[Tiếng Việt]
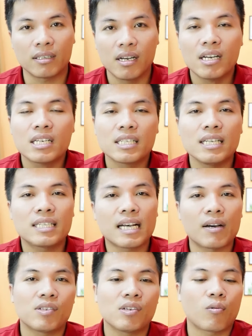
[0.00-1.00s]
xin sao
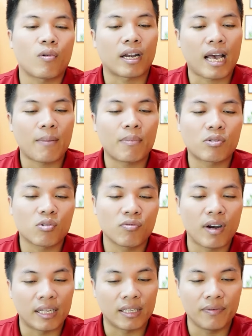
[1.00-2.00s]
trước Quảng Nam mặc dù vậy thì
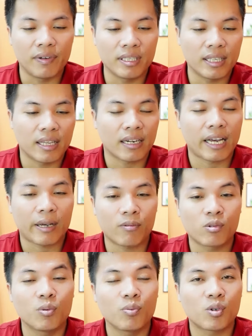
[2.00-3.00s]
với chiến thắng này cũng giúp
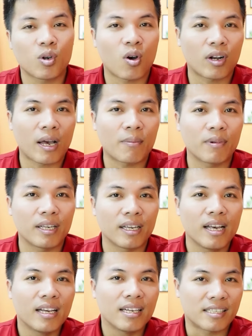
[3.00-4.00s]
cho Nam Định
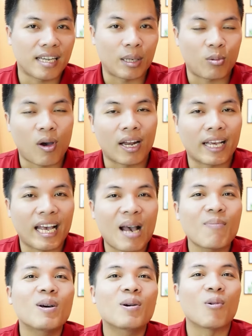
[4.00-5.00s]
giải tỏa được cái áp lực
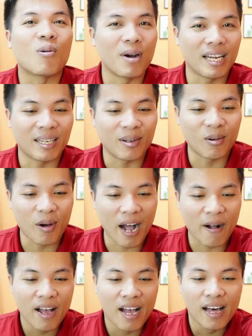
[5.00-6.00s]
của mình đúng không ạ
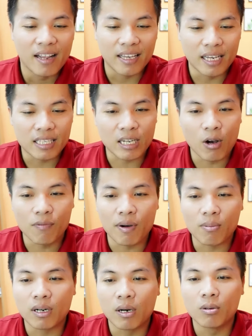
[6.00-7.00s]
thì sau vòng đấu thứ